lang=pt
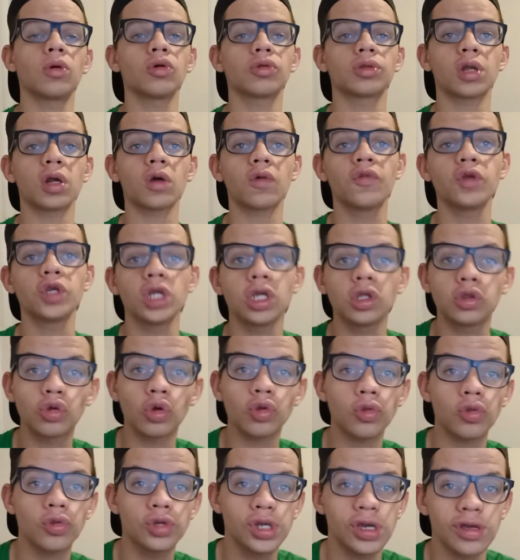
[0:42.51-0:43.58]
Eu trago vídeo aí
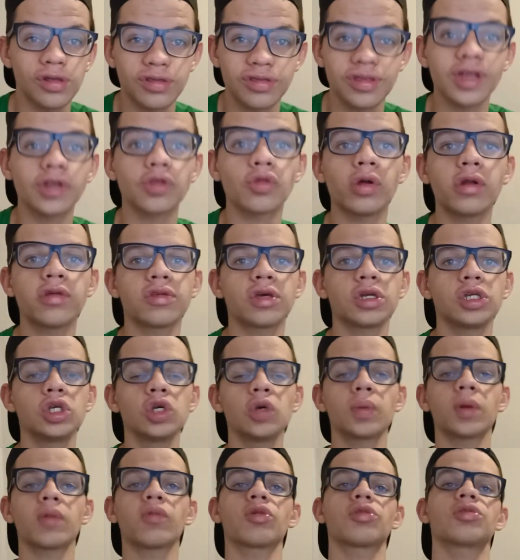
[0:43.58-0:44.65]
todos os dias atualizadinho
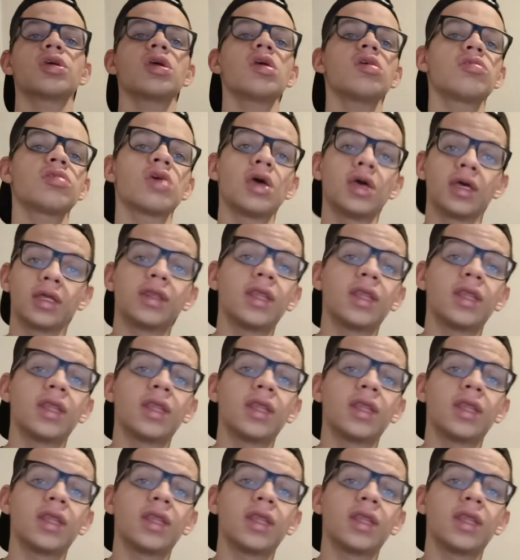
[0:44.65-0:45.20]
para vocês.